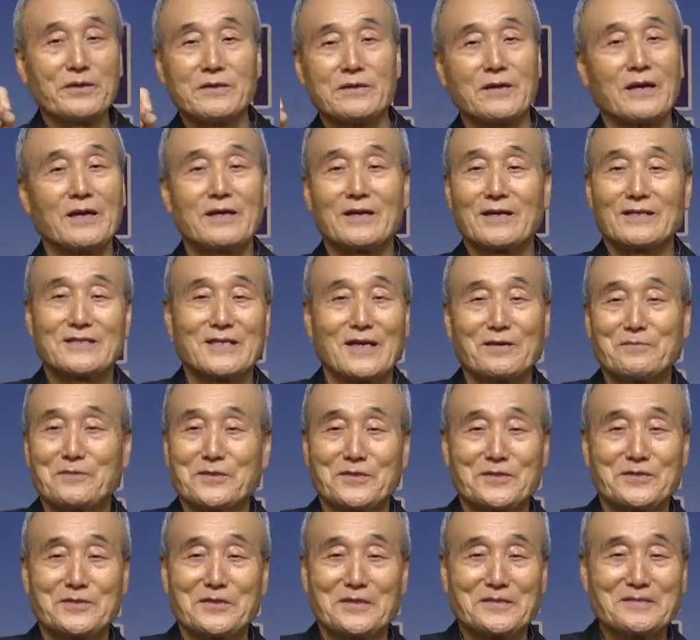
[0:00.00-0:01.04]
편을 하나
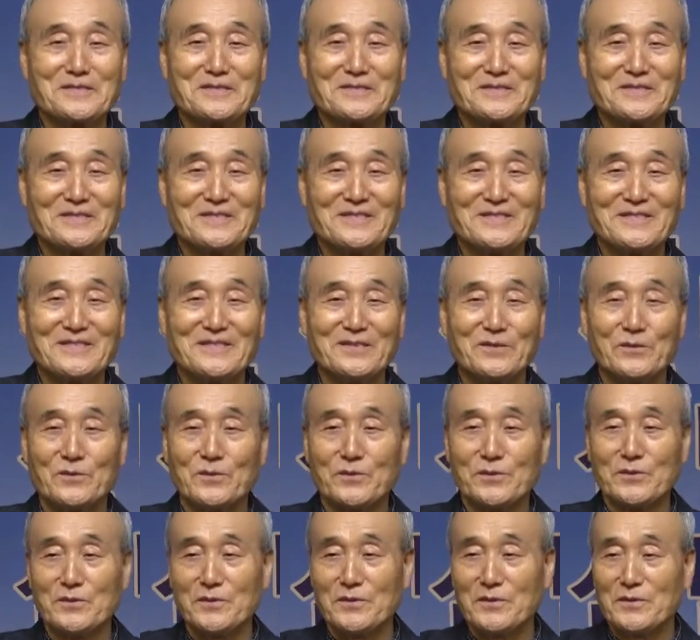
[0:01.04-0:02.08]
잡았어요.
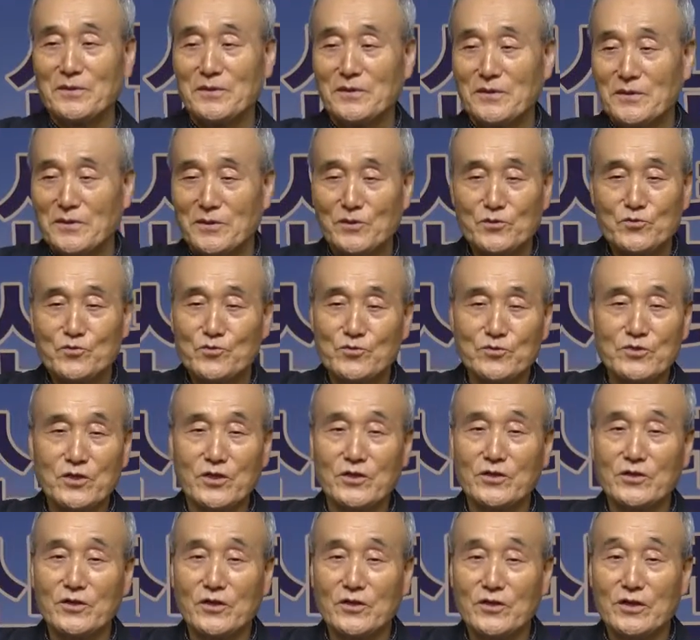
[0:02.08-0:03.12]
오늘 이
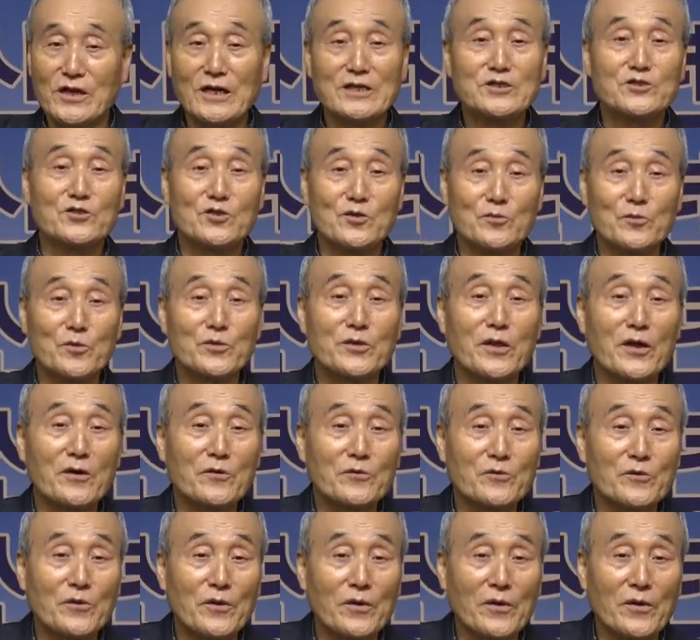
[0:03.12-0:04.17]
순서 있는 건 아직도
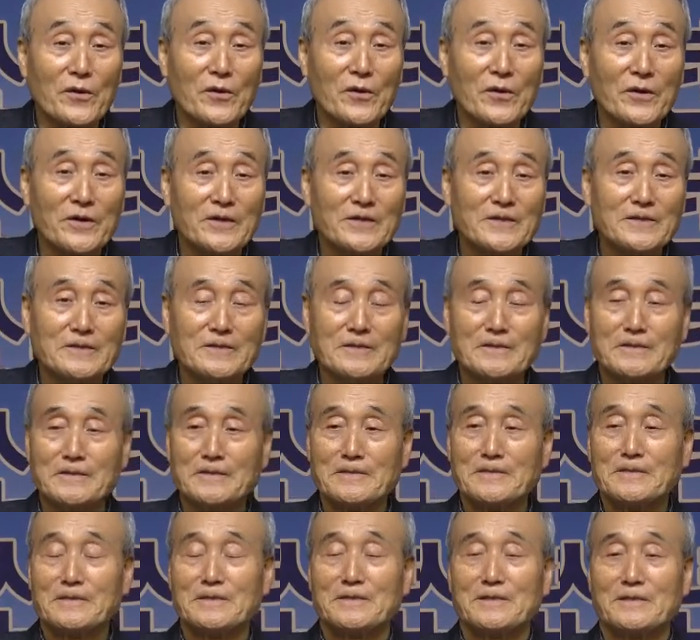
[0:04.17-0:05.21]
못했고요.
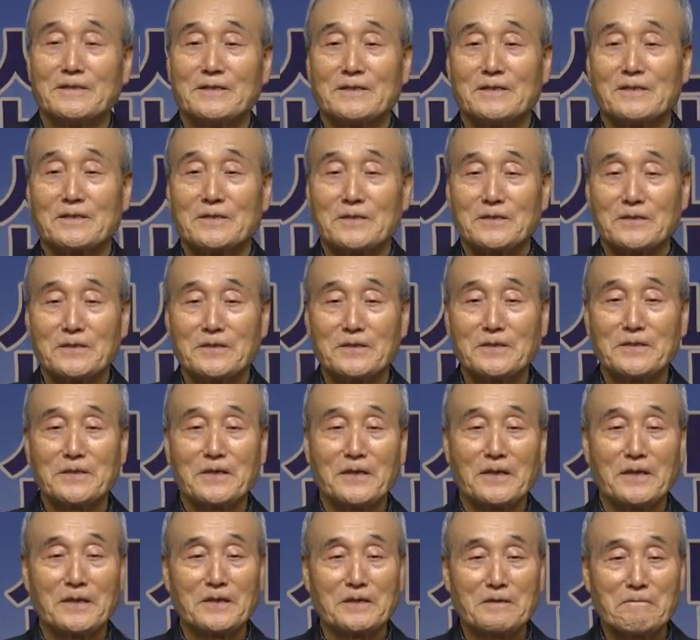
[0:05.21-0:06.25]

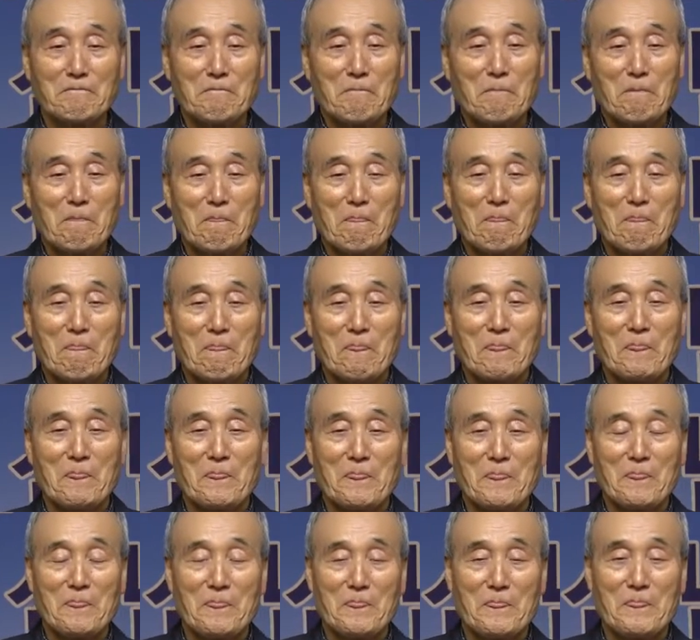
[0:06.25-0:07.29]
그런데
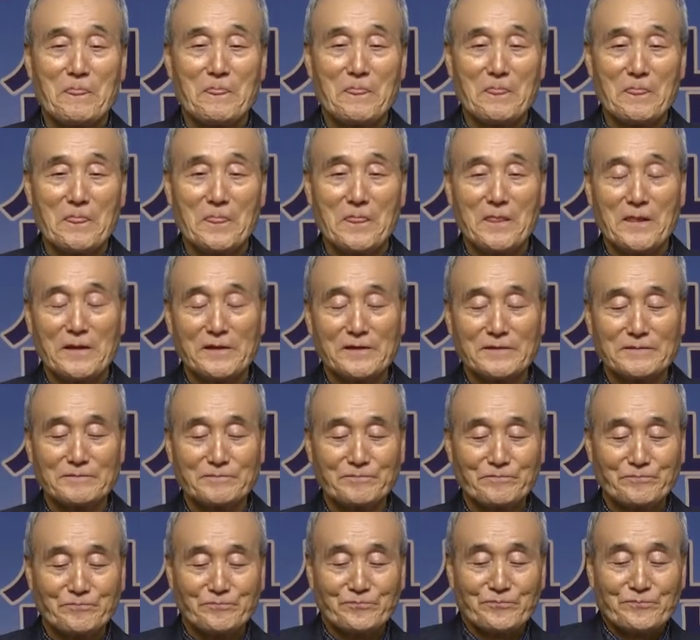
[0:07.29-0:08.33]
음,
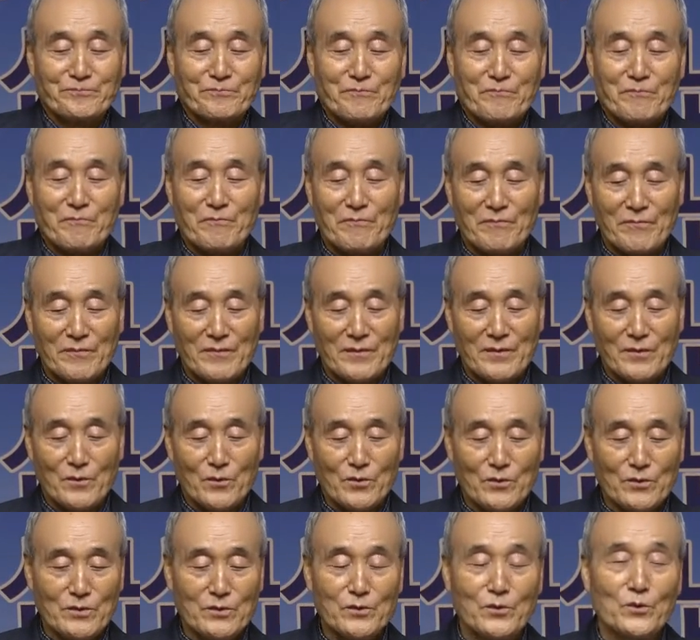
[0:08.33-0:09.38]

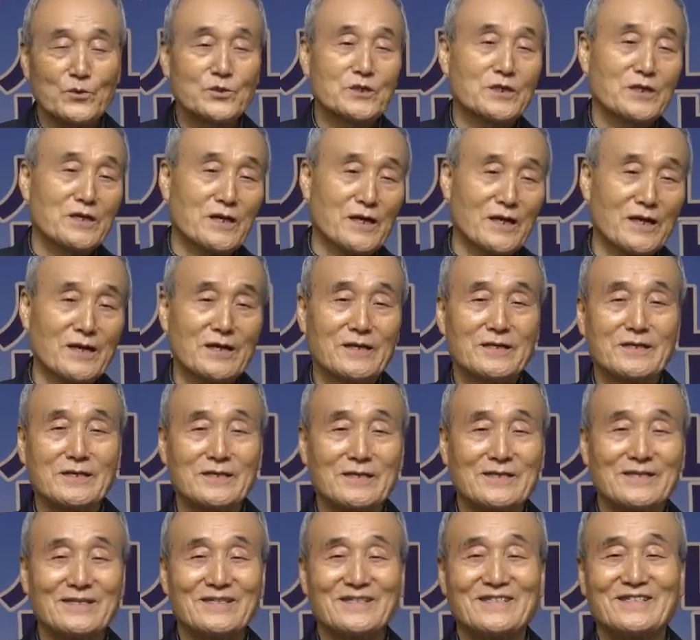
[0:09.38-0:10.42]
오늘 이
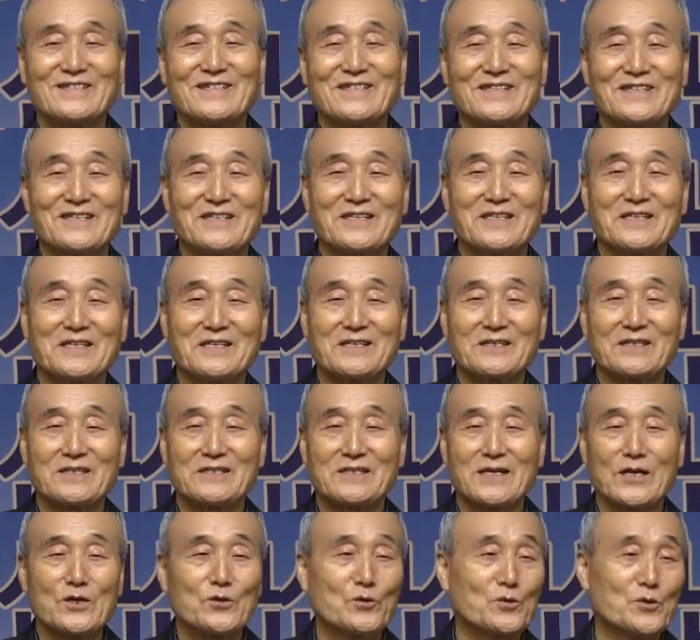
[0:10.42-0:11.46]
시간에 예,
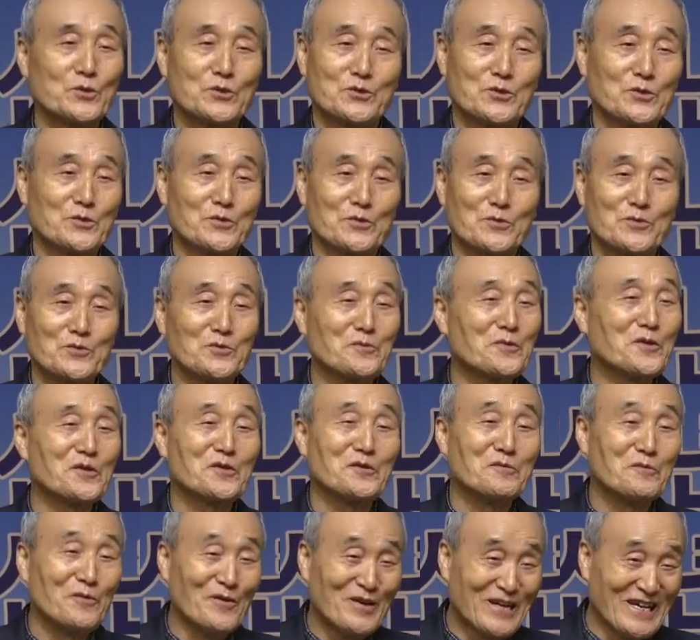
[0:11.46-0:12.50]
사용할 줄을
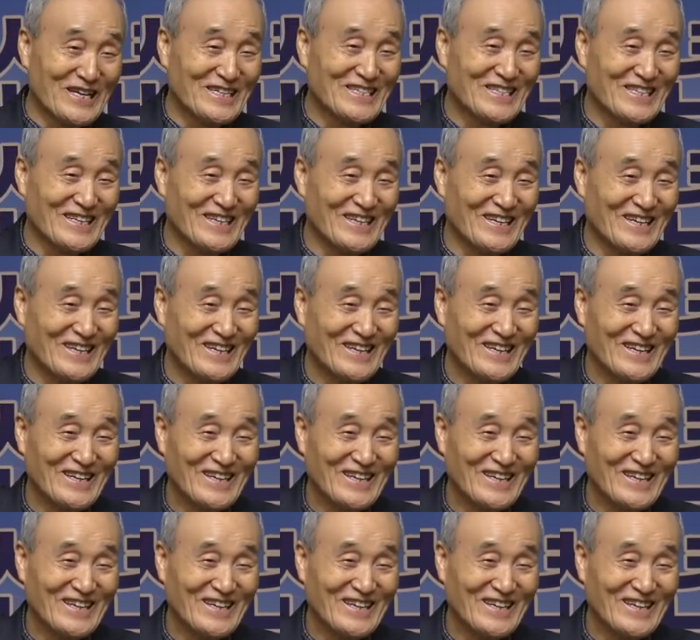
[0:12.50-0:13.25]
꿈에도 몰랐어요.